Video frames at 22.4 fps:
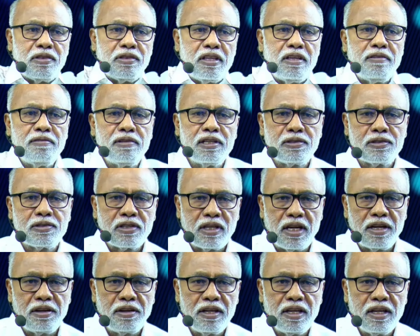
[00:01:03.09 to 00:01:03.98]

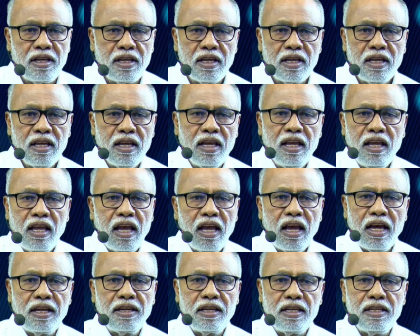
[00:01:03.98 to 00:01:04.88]
దీవించండి
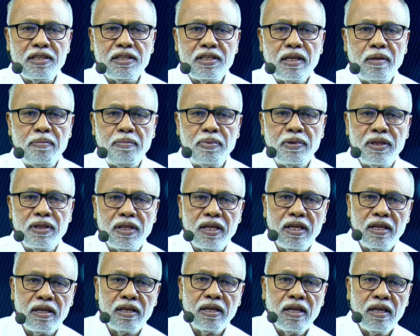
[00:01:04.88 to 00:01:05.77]
అని చెప్పింది